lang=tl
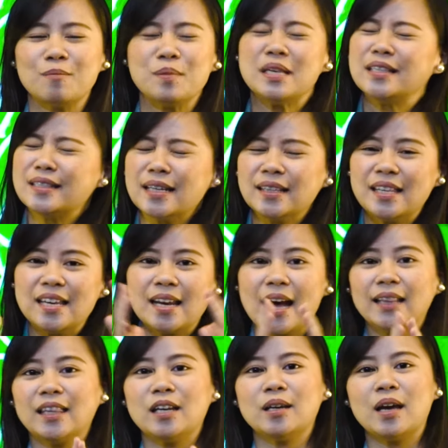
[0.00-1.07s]
na minsan di
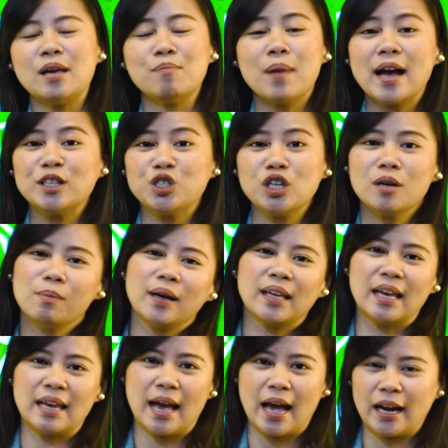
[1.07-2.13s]
natin na-imagine na
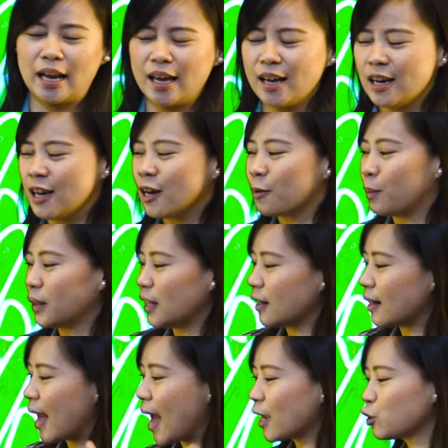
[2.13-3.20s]
mangyayari, but it
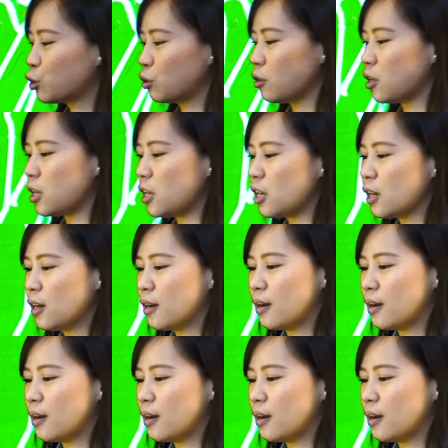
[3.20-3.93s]
actually